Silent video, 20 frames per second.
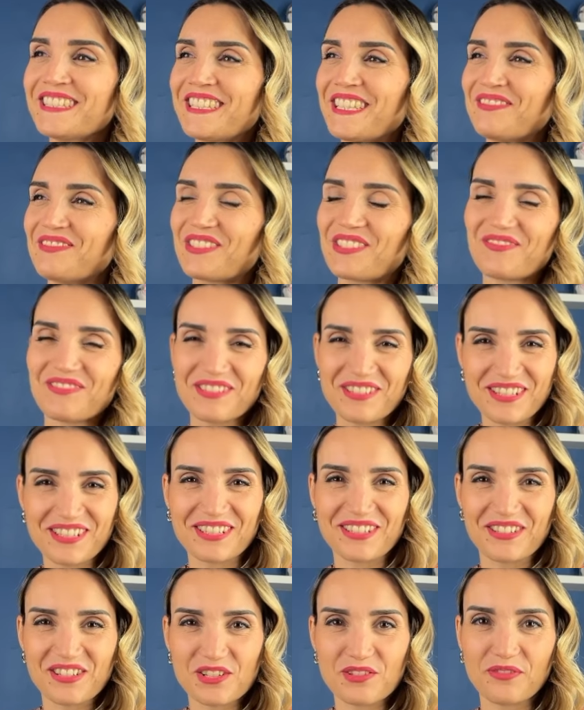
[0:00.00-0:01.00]
qui me demande ce
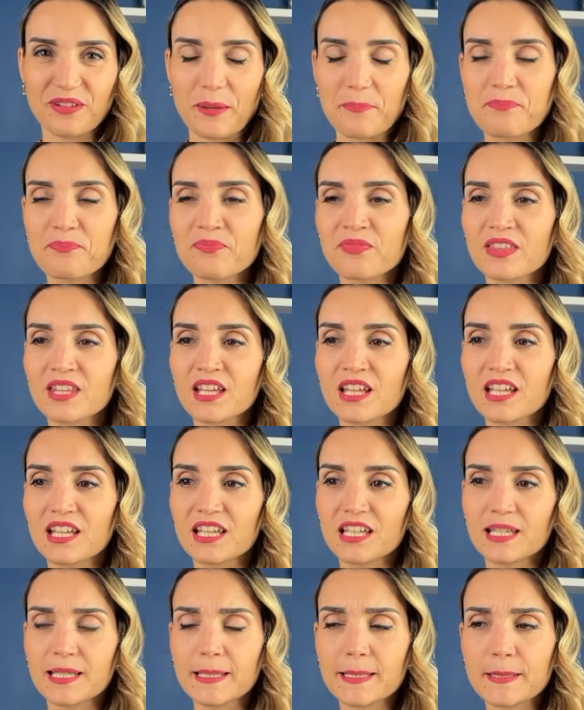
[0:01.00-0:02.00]
que je fais.
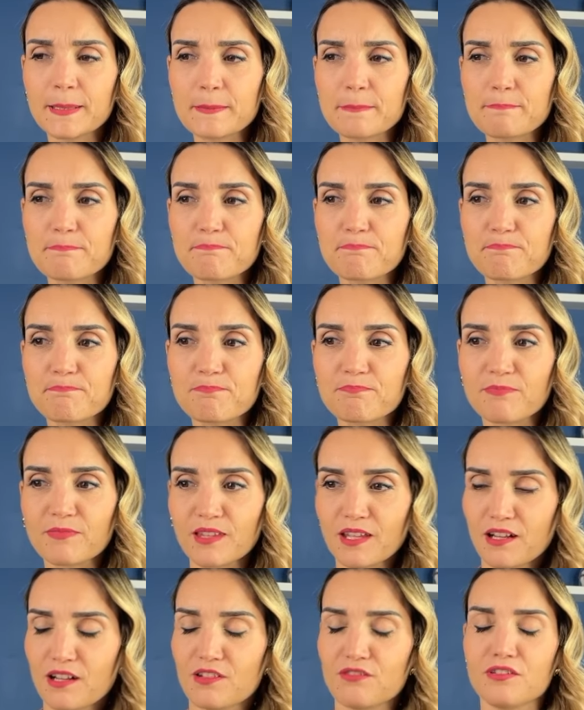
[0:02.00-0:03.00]
Et elle
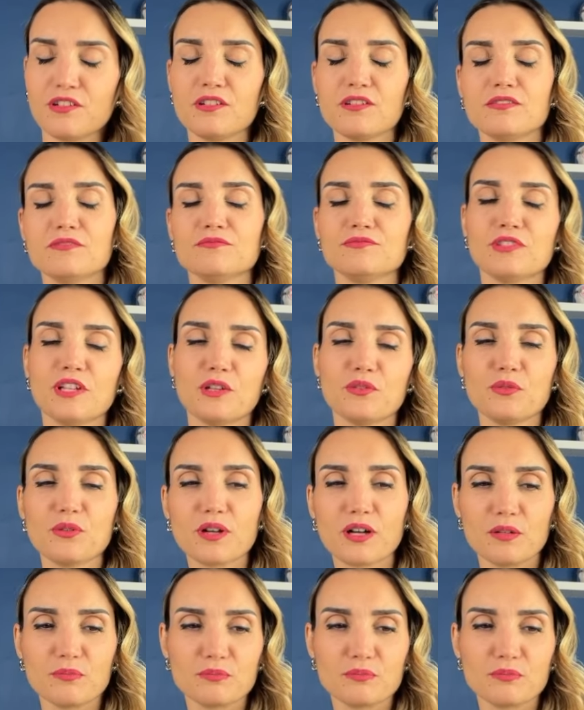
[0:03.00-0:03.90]
avait une allure un